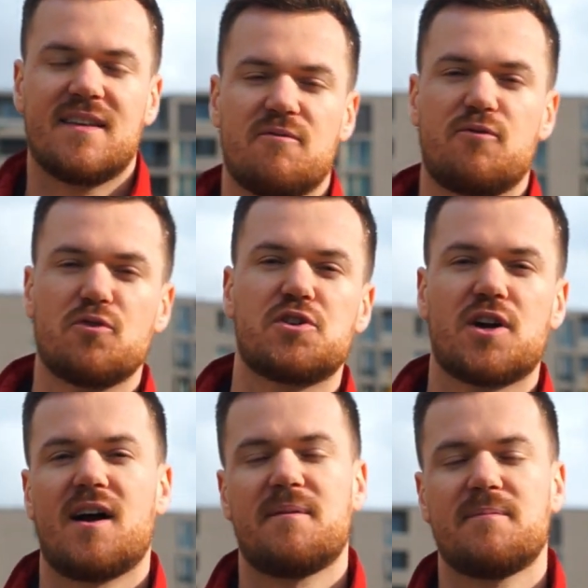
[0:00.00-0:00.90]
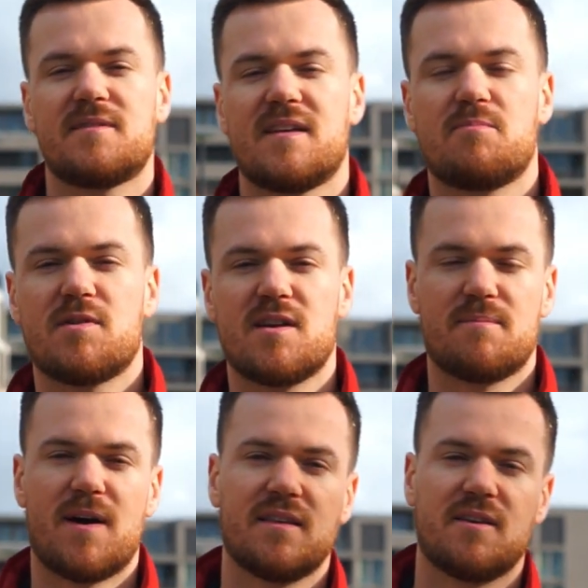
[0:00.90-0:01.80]
den Wunsch haben, sich mit
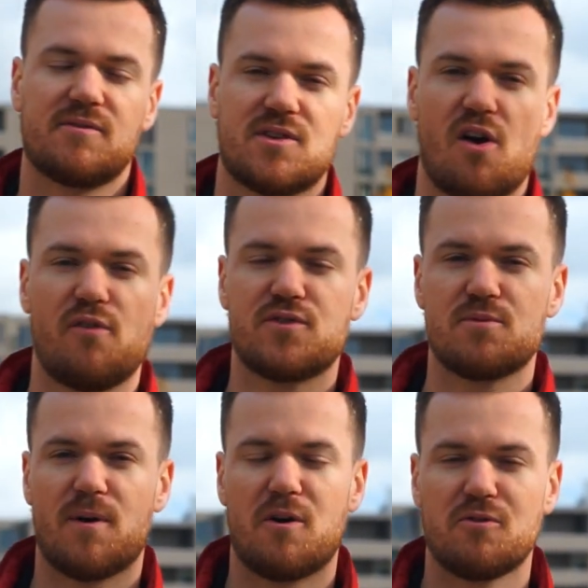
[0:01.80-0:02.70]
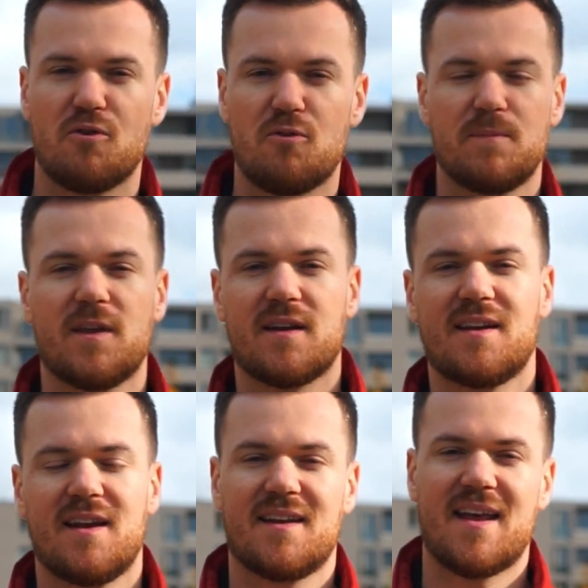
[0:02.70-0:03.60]
ihrem Partner was aufzubauen, um
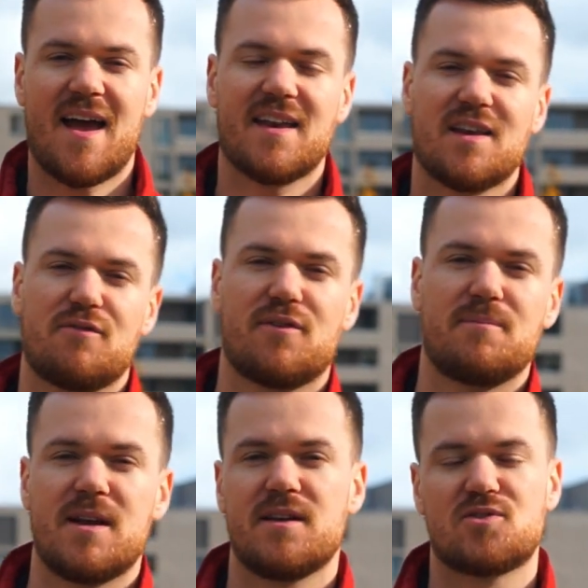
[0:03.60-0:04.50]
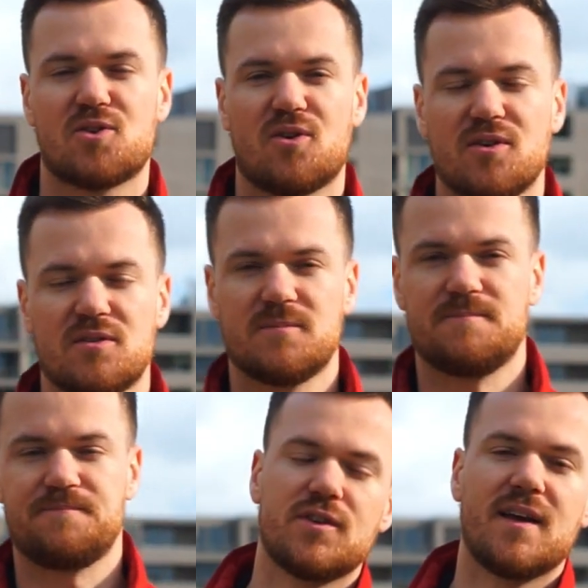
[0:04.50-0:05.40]
dann eine eigene Familie zu
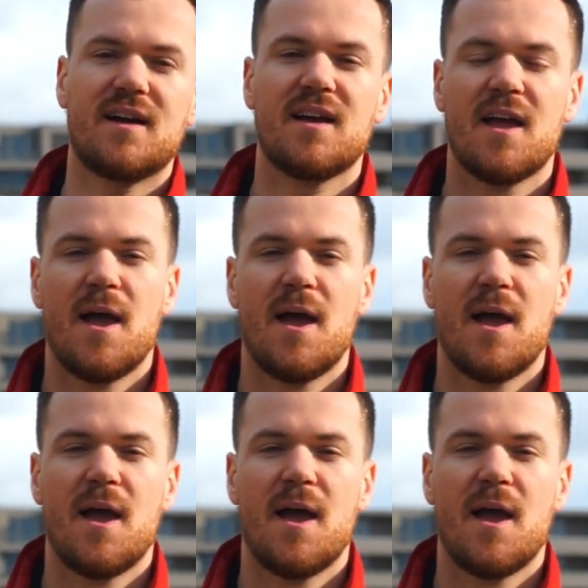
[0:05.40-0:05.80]
gründen. Und da